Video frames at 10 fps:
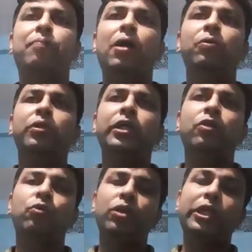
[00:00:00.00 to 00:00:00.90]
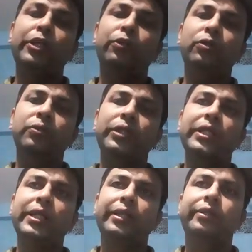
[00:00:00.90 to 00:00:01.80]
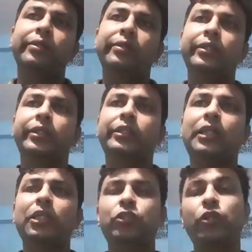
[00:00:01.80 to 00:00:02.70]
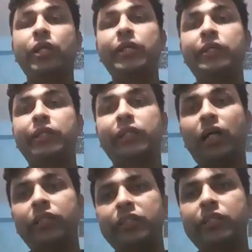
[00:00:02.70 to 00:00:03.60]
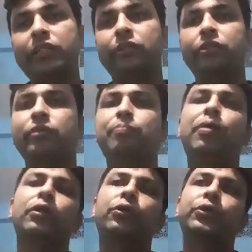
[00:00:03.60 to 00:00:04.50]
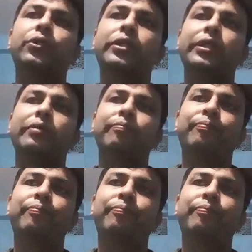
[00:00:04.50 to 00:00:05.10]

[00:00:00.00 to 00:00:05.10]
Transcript: ভাউলদের কোনো লিখিত কি নেই শাস্ত্র নেই ইতিহাস নেই বা দর্শন নেই